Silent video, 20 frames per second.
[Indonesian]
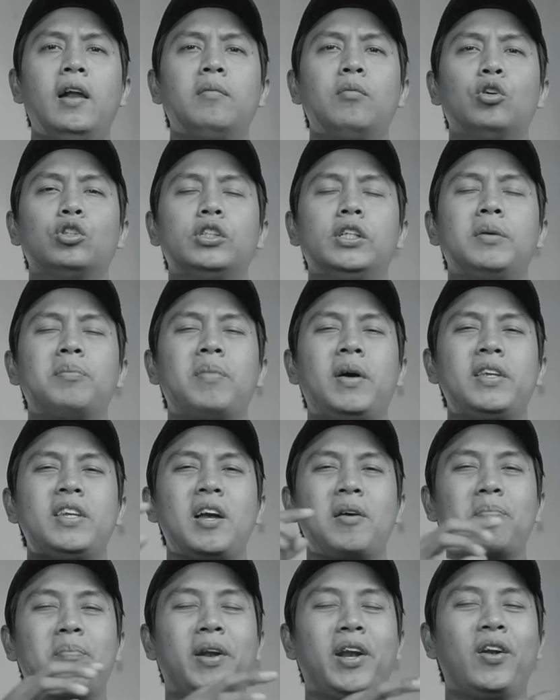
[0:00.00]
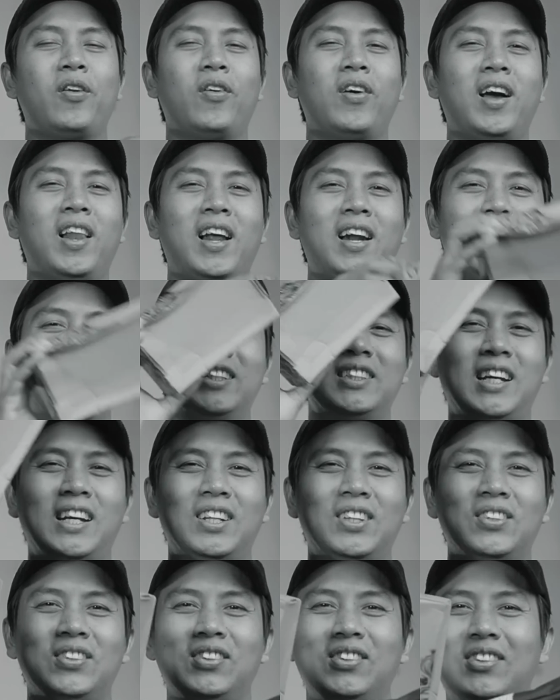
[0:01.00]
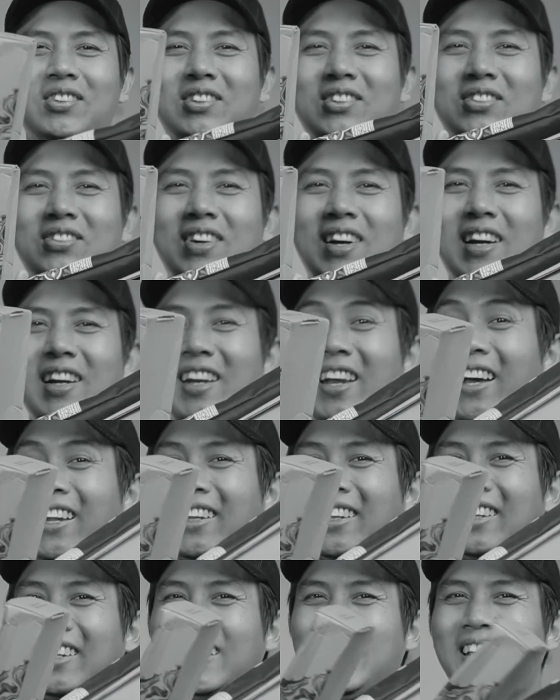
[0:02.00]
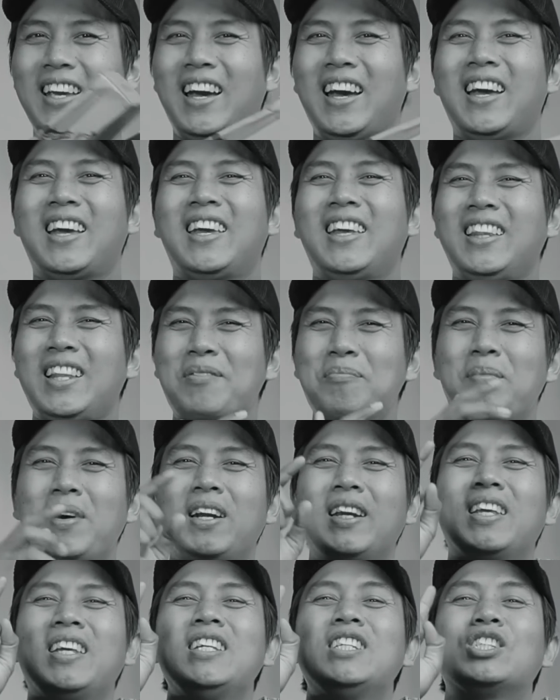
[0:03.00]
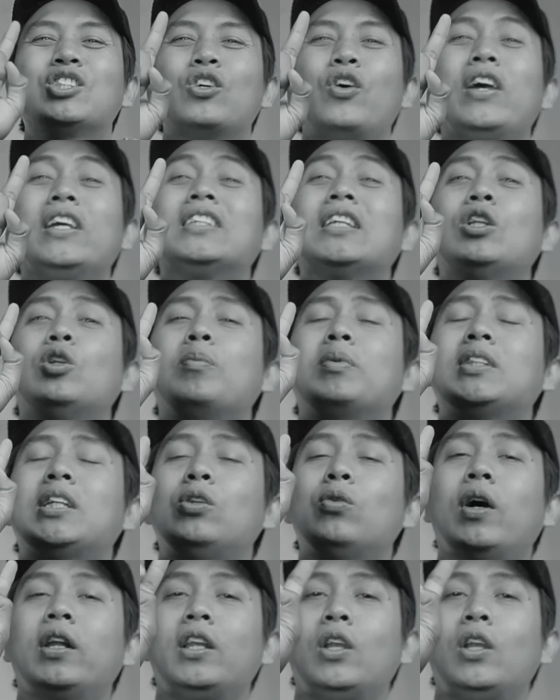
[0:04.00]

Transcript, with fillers: Unboxing banyak brand lokal ada satu, dua, dan tiga. Kita marki soy satu persatu